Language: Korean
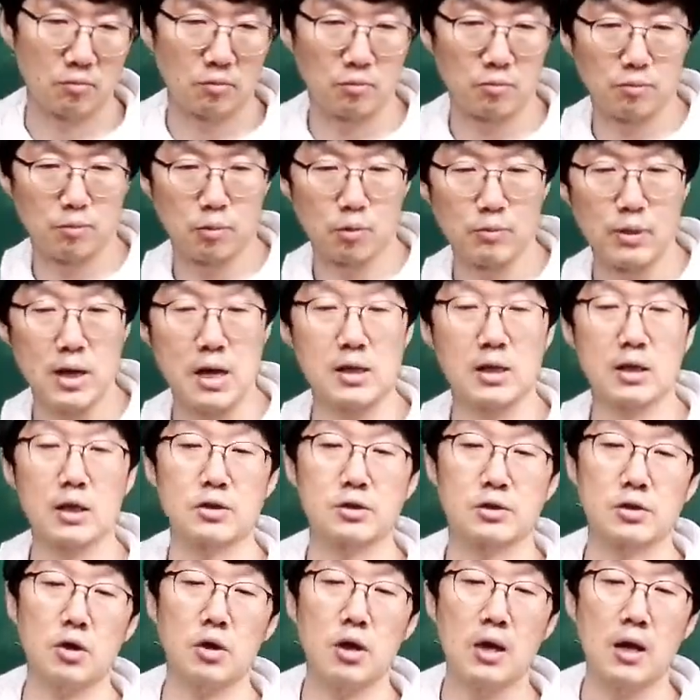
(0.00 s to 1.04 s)
보면
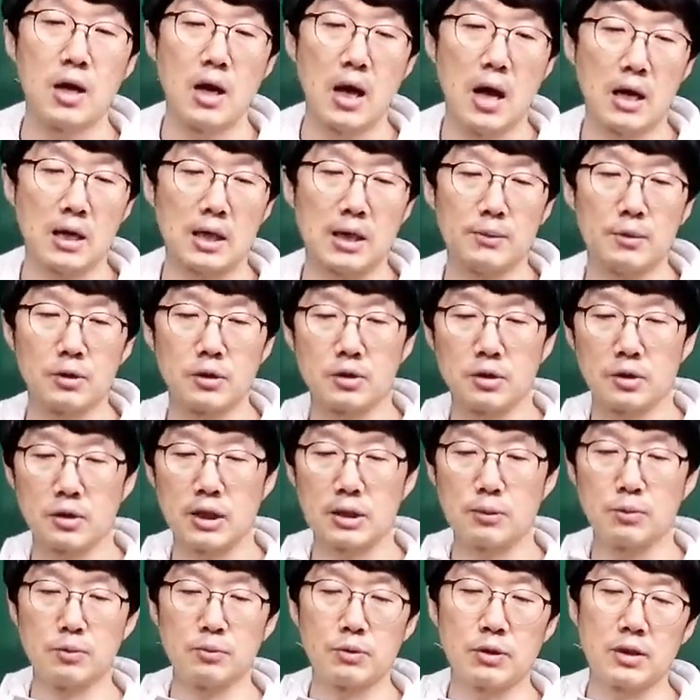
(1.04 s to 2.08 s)
알겠죠? 아까 뭐
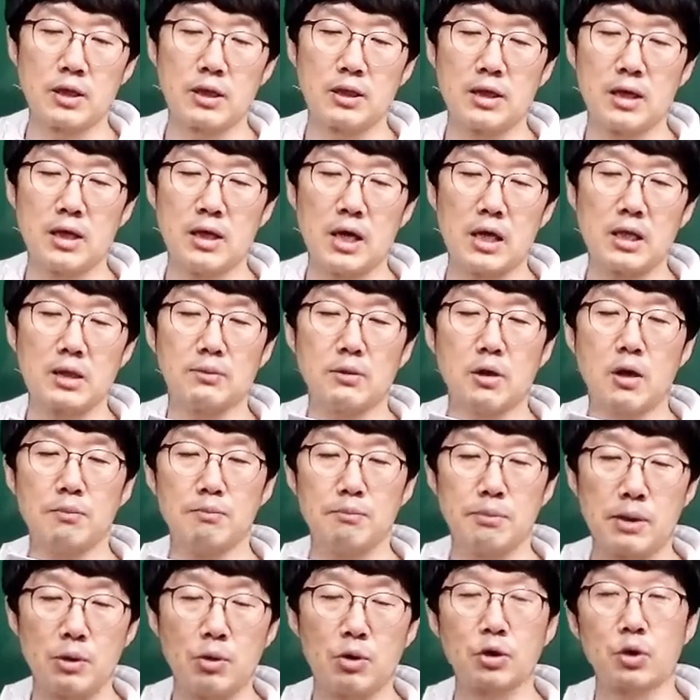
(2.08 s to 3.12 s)
들여다봅니다나 아니면
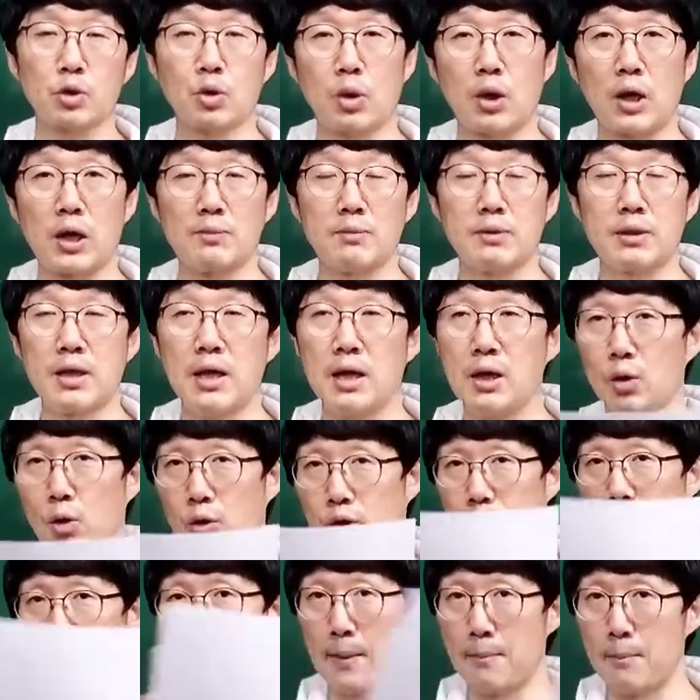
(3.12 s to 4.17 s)
미워도 돌아갑니다.
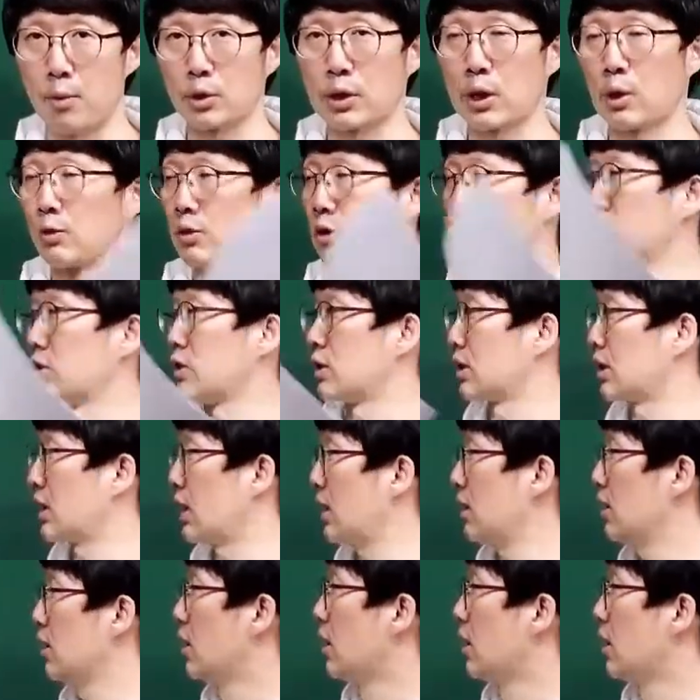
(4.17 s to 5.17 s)
이것들이 반복되고 있었으니까